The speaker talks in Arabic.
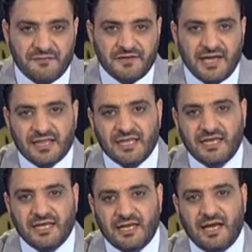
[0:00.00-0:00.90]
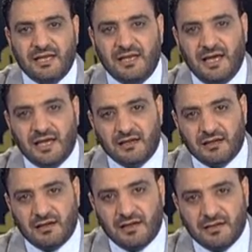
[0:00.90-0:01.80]
في هذه
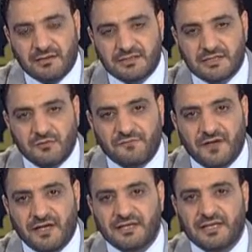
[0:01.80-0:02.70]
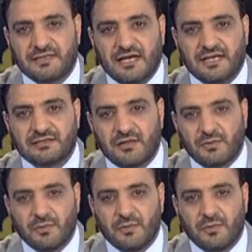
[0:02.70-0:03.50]
الحلقة سوف نتحدث